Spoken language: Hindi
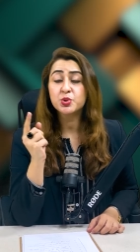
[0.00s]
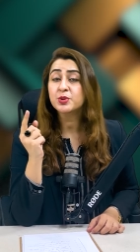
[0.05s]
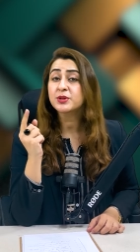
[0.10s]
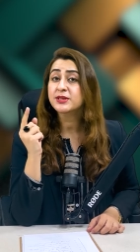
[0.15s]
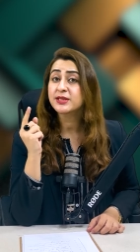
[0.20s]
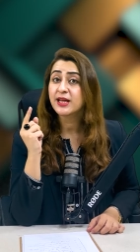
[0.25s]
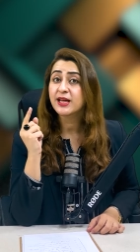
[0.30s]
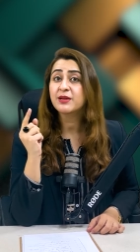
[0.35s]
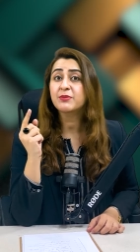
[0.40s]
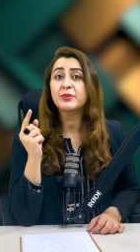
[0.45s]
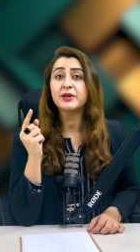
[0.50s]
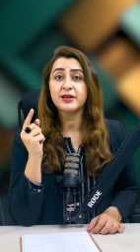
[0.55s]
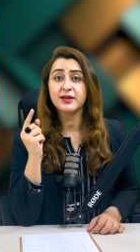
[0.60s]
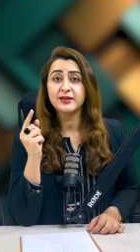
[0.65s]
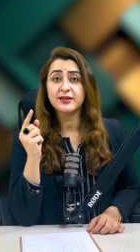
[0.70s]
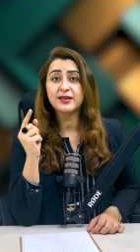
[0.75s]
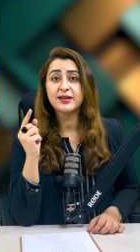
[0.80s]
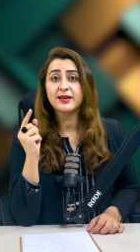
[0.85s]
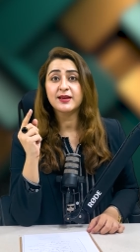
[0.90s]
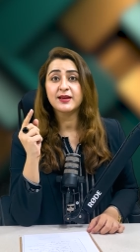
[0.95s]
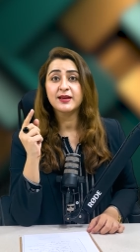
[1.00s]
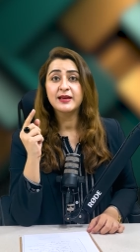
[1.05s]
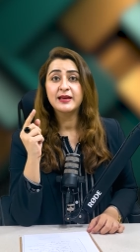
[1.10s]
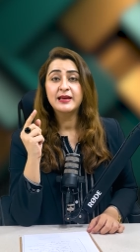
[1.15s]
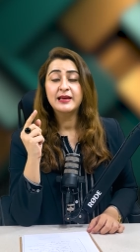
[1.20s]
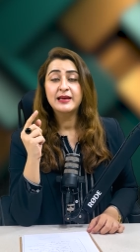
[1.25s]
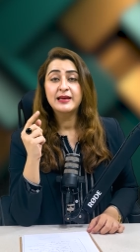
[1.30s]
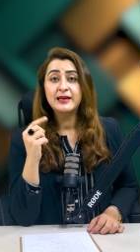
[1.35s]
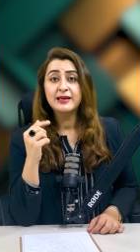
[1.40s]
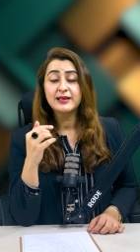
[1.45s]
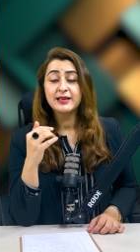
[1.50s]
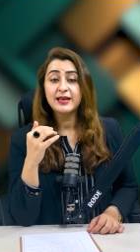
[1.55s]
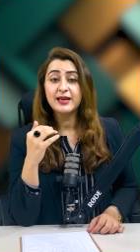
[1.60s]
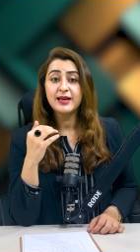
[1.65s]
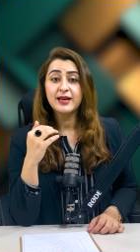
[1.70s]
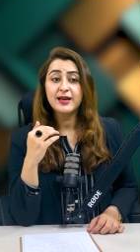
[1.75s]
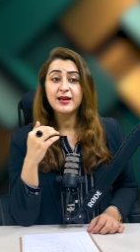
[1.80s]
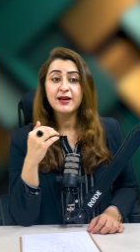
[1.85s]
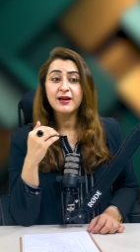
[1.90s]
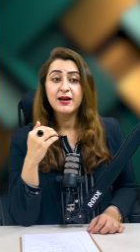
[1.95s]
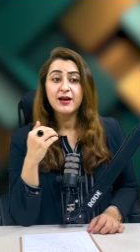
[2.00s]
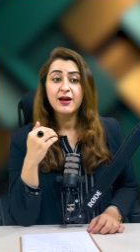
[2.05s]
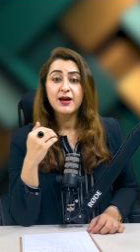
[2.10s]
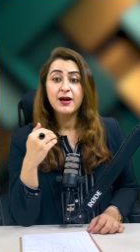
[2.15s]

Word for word: को जहन में रखते हैं कि